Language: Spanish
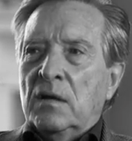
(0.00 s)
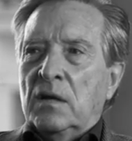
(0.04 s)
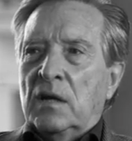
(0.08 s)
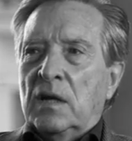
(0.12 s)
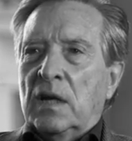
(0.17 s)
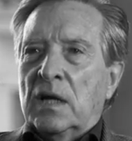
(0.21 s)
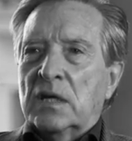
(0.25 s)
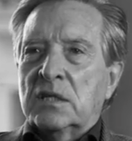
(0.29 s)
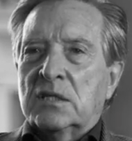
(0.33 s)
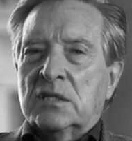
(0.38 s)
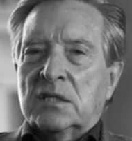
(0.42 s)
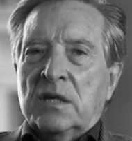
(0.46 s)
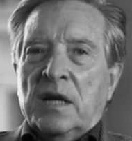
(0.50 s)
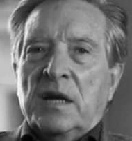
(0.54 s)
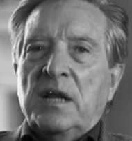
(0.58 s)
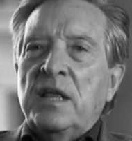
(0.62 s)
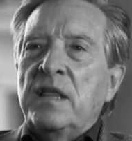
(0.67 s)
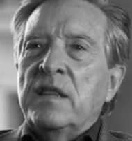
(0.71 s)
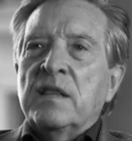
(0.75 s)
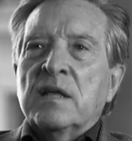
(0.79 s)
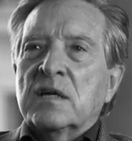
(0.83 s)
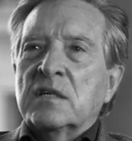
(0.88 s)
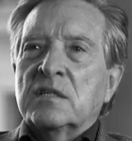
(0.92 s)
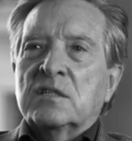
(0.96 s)
las
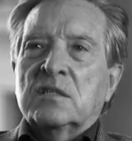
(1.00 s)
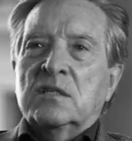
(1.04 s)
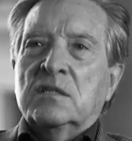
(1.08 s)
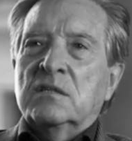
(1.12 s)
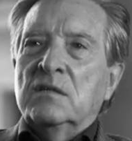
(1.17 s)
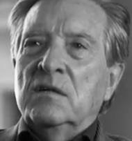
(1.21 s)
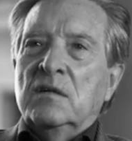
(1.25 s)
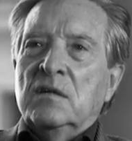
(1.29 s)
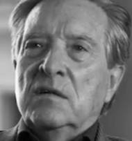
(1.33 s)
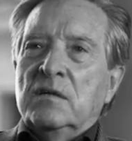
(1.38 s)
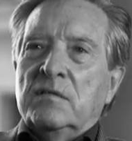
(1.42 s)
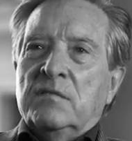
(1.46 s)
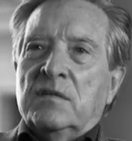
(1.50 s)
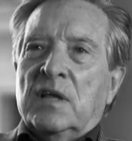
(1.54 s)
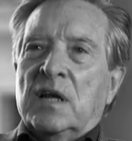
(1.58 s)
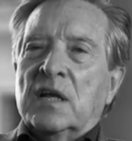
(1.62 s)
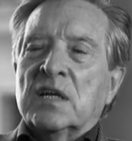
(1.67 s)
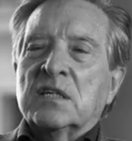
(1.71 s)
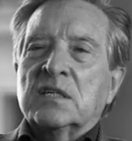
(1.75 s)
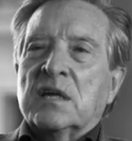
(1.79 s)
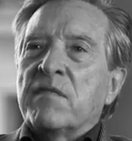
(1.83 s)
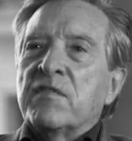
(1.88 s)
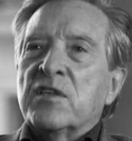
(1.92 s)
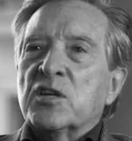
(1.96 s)
heridas de
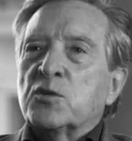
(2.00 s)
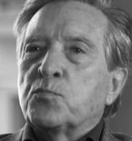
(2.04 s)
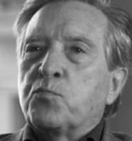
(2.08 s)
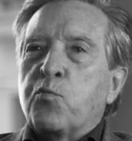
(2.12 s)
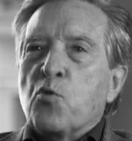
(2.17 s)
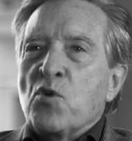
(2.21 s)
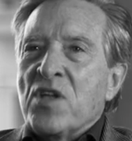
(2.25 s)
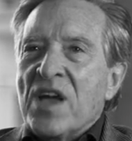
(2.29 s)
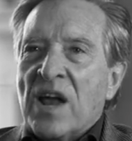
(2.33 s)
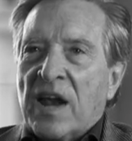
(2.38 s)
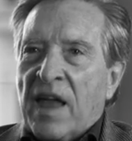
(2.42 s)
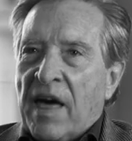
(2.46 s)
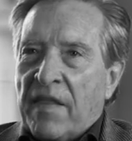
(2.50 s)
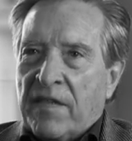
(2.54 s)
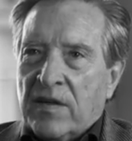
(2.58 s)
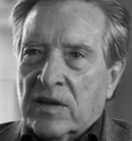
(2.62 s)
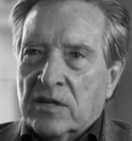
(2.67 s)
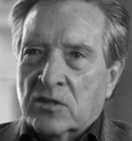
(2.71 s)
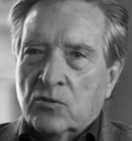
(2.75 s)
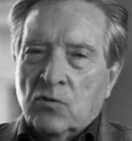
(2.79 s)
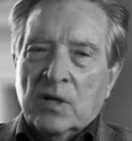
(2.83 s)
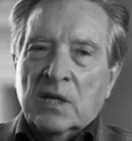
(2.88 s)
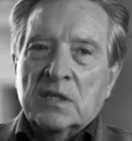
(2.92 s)
las grandes puñaladas. ¿no?